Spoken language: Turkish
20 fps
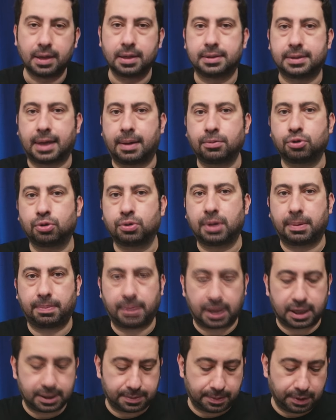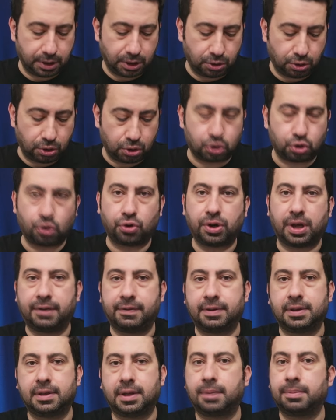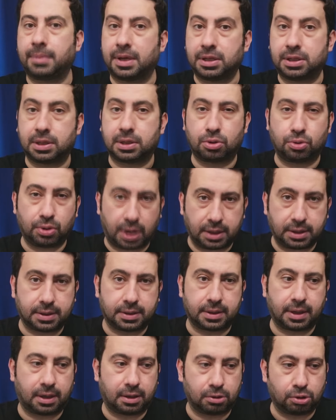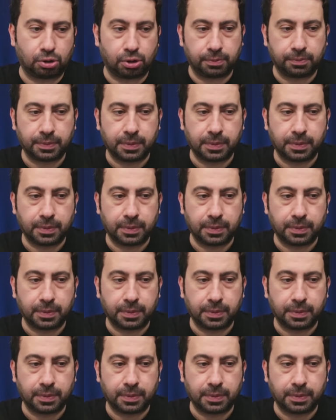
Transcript: Samsun deplasmanına gidiyor sonra evinde Manchester United'ı ağırlıyor.